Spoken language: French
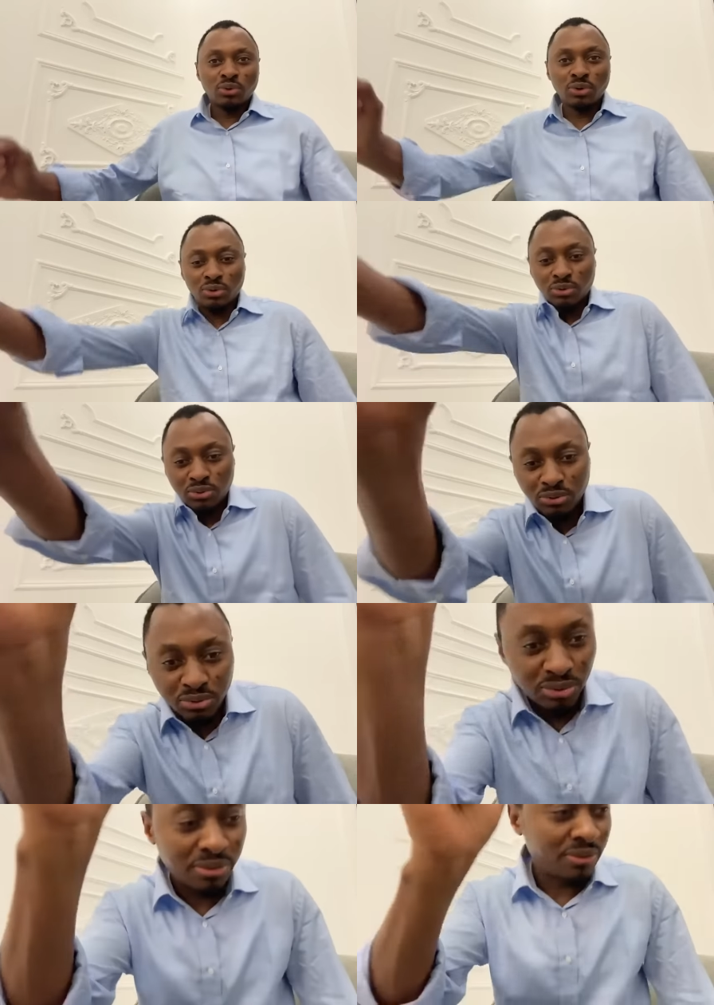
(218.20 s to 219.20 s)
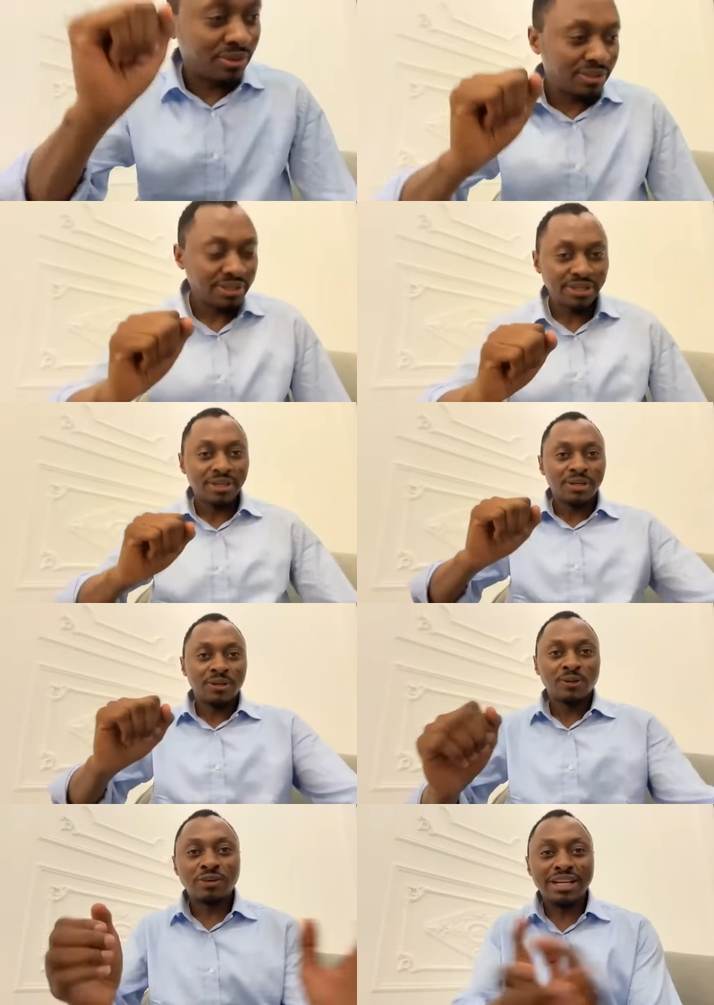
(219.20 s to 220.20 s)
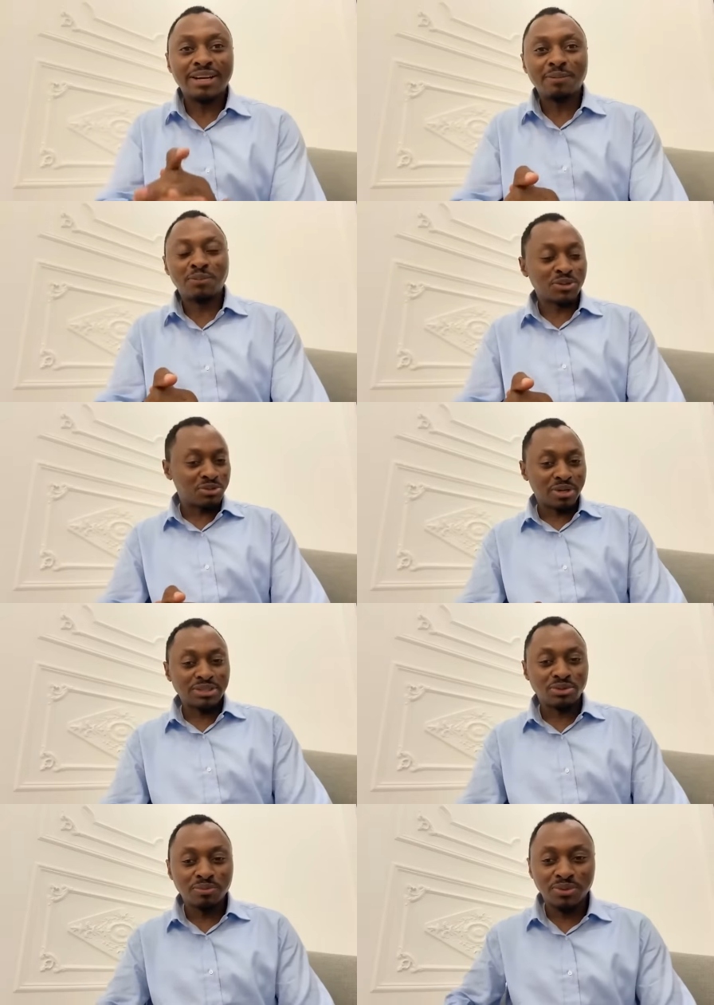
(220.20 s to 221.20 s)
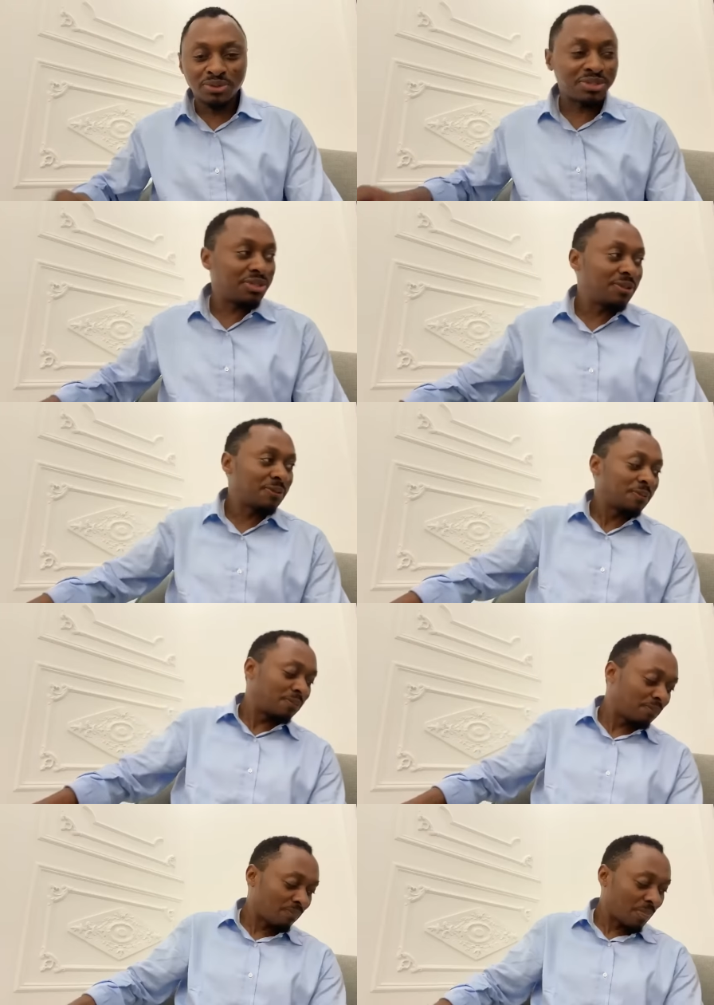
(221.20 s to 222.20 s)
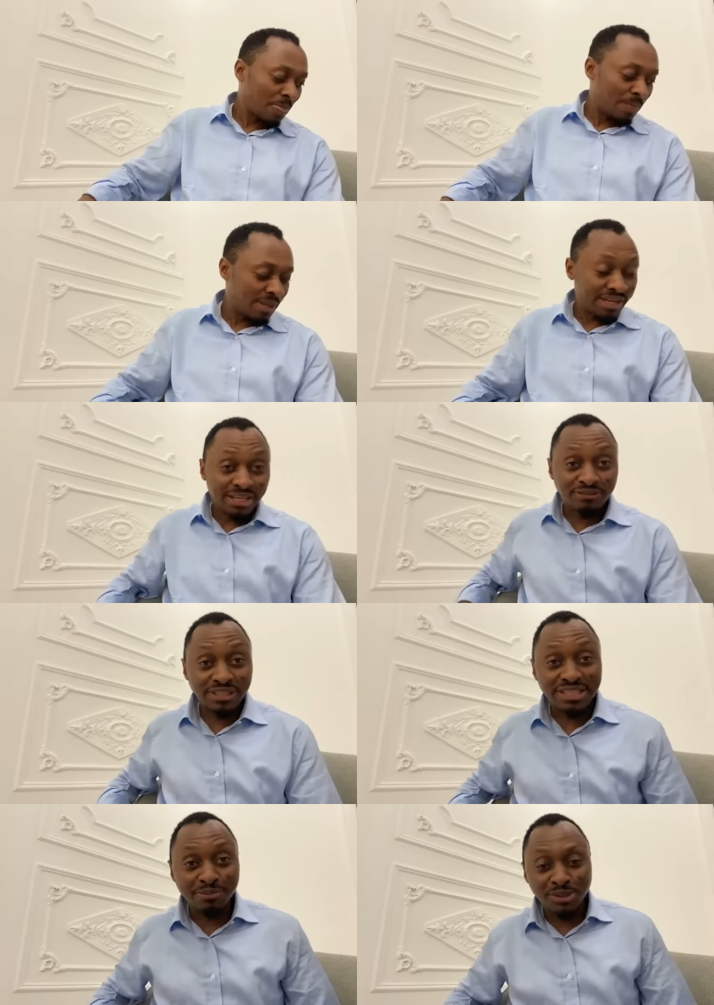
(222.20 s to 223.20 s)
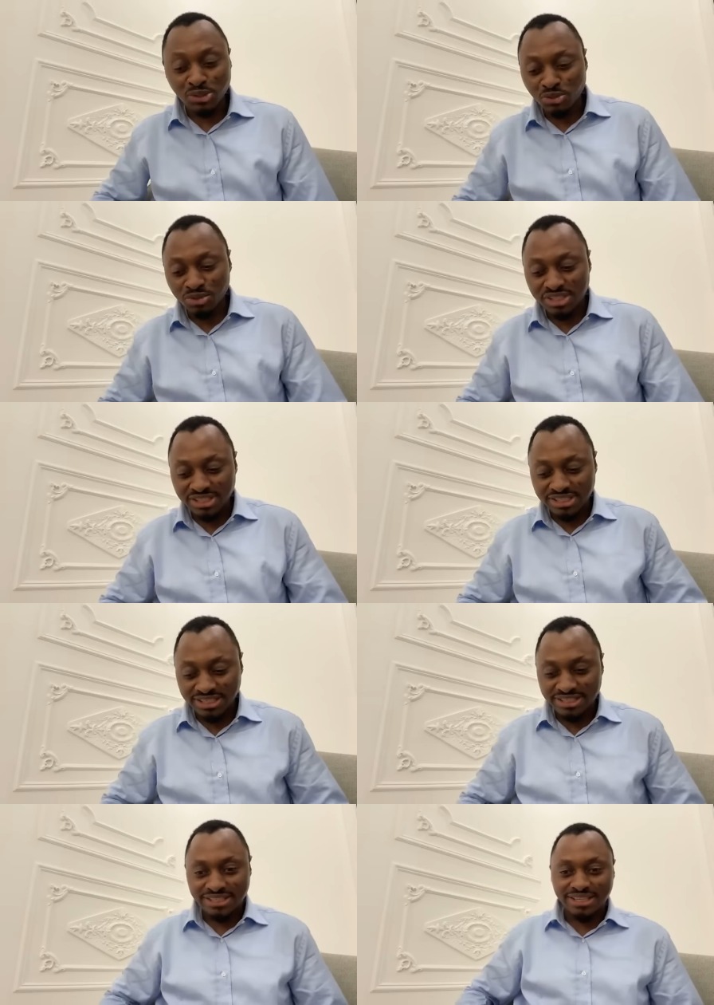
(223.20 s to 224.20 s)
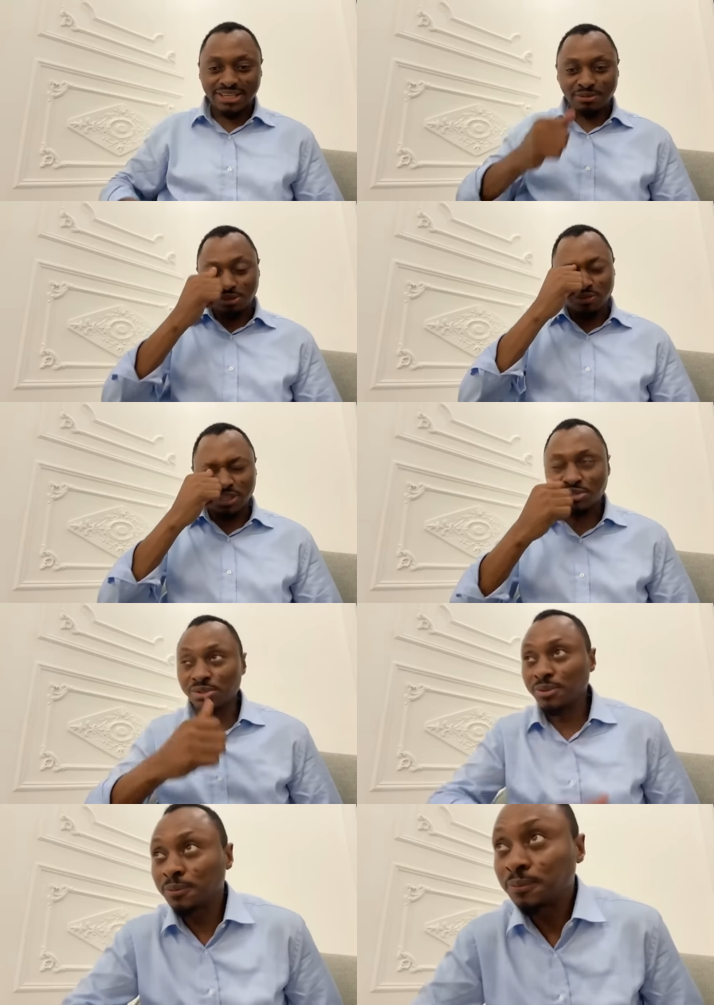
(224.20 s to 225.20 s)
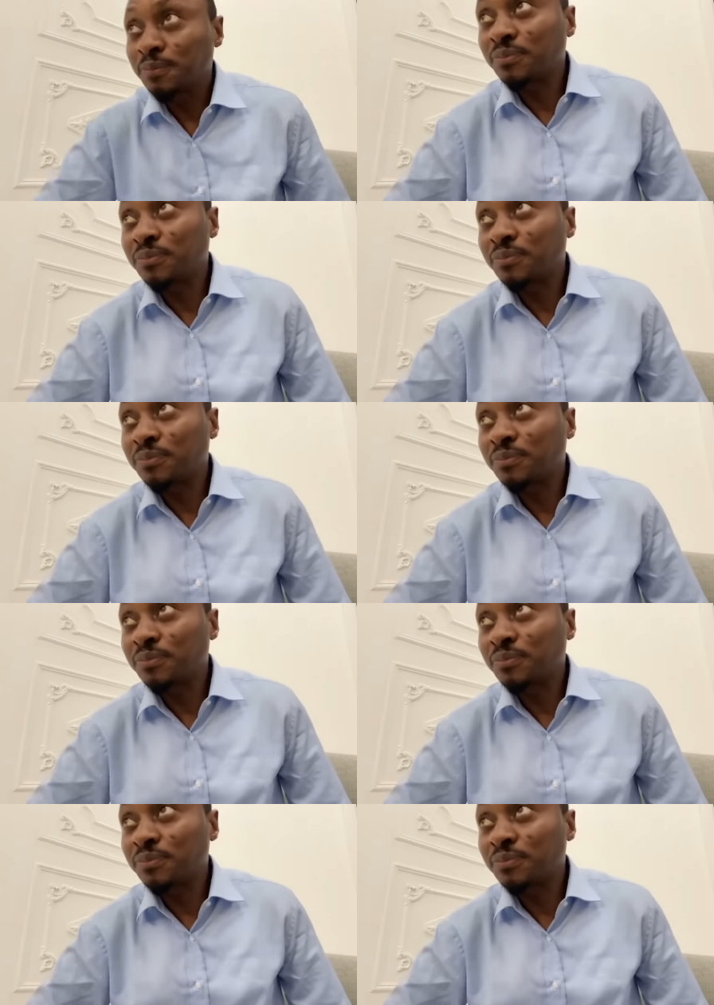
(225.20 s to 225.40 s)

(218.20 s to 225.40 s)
ouf Voilà, bonsoir à tout le monde. Il fait tellement chaud ici, c'est terrible, je vous assure.